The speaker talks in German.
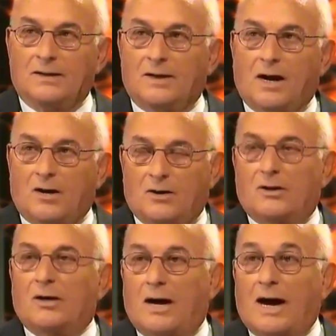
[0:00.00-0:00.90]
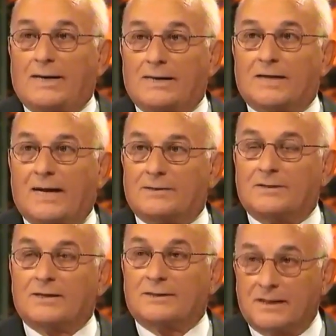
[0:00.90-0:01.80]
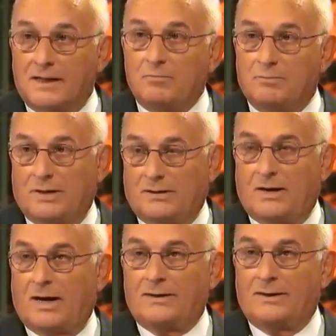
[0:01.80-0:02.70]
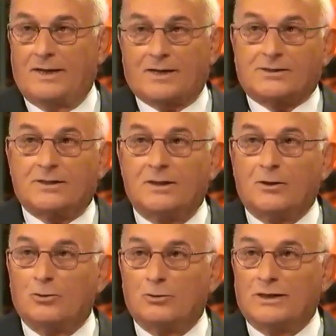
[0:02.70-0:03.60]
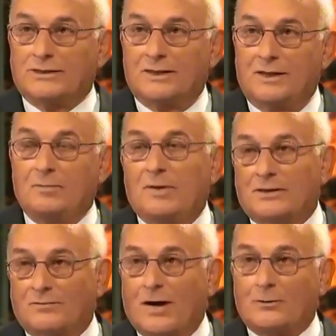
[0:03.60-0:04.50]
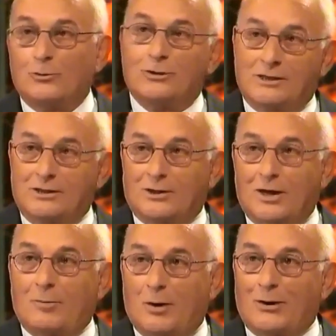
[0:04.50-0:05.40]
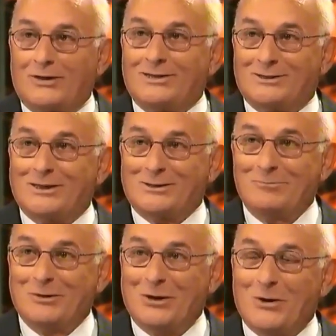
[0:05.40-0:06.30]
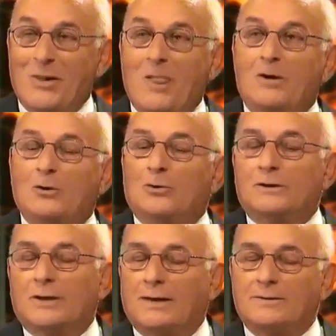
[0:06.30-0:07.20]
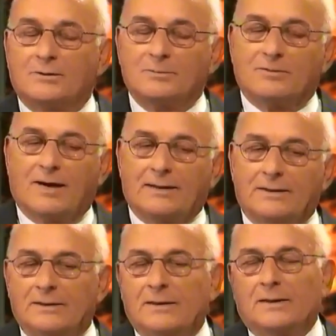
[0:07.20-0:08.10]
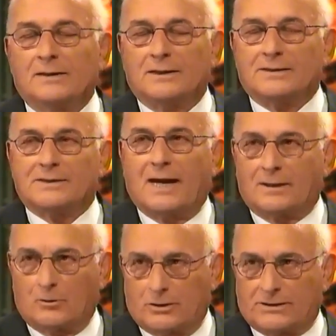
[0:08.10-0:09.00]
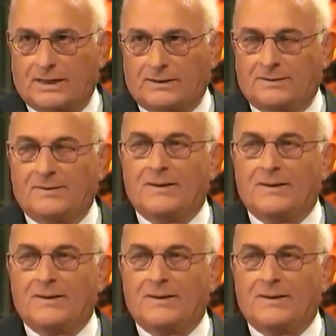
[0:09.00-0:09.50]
Ja, einerseits das Team, ein irrsinnig gutes Team. Es war gut, ich glaube, heute ist es immer noch. Und dann zum Zweiten das Zeitkorsett.